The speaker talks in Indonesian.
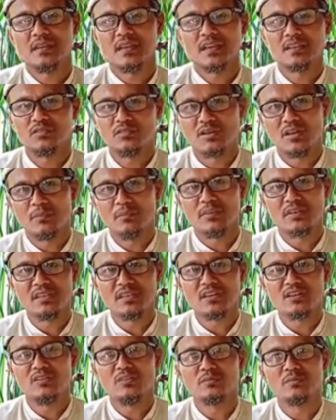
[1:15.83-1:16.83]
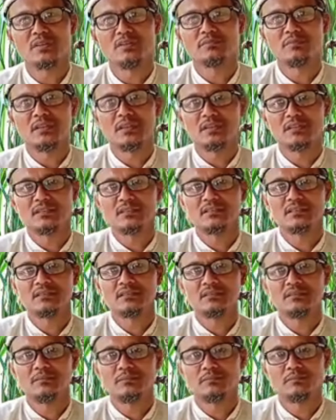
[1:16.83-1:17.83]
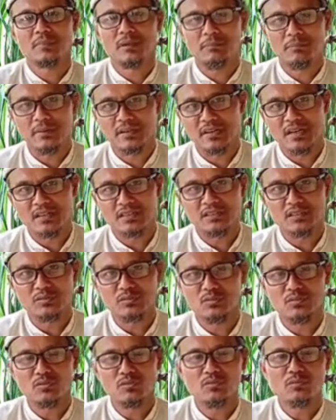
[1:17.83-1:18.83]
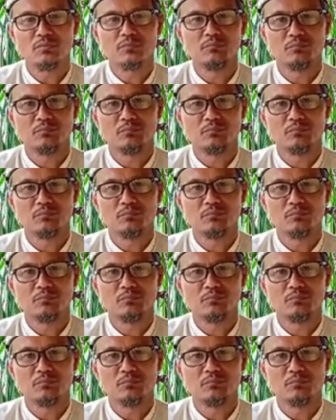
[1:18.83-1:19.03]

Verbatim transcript: Itu namanya komitmen. Berpegang teguh,